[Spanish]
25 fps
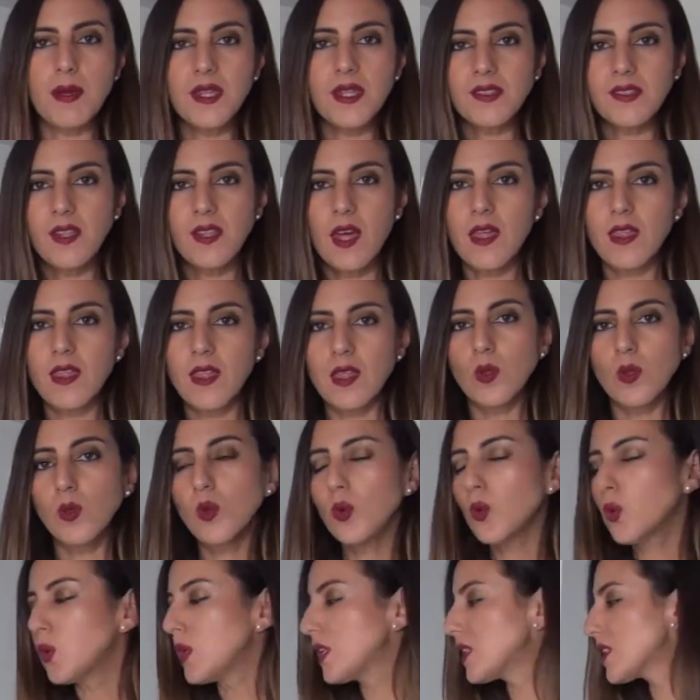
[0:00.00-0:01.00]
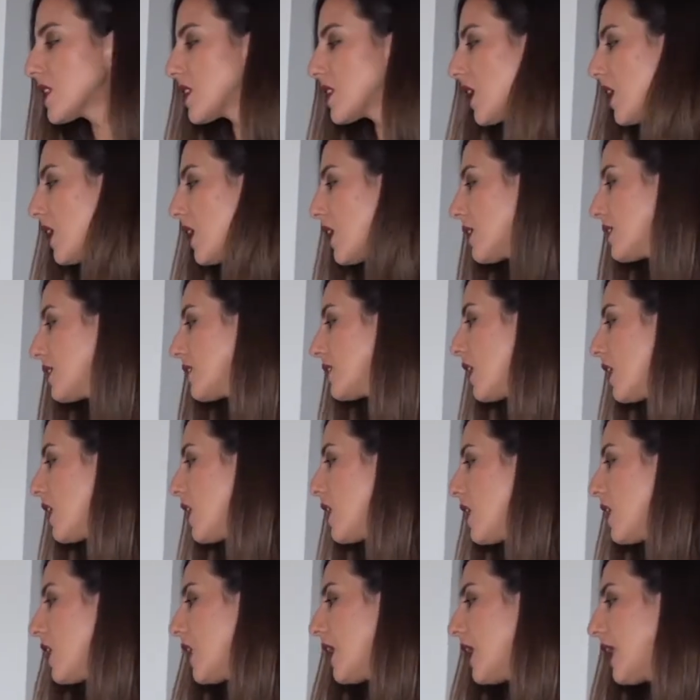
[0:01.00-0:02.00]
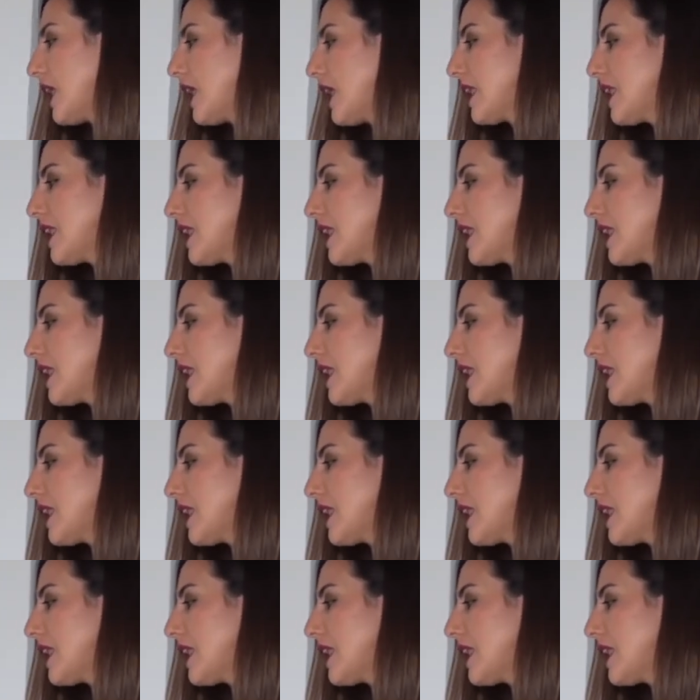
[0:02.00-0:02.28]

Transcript: mesas de dulces, eh,